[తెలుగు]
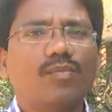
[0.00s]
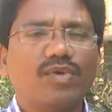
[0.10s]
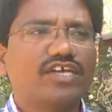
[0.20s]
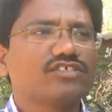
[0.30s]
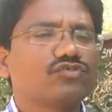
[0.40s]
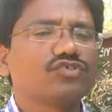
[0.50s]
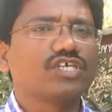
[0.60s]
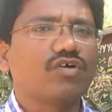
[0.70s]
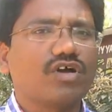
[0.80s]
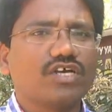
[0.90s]
అప్లికేషన్స్
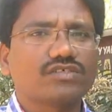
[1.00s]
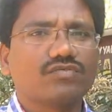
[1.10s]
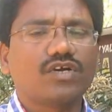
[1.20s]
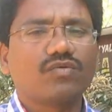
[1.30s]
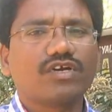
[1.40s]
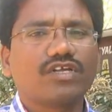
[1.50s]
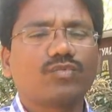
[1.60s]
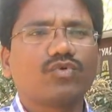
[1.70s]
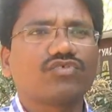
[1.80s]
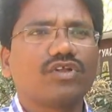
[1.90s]
వచ్చే అవకాశం ఉన్నటువంటి ఈ
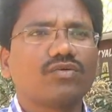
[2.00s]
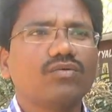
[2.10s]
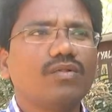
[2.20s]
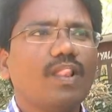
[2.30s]
పోస్టులకు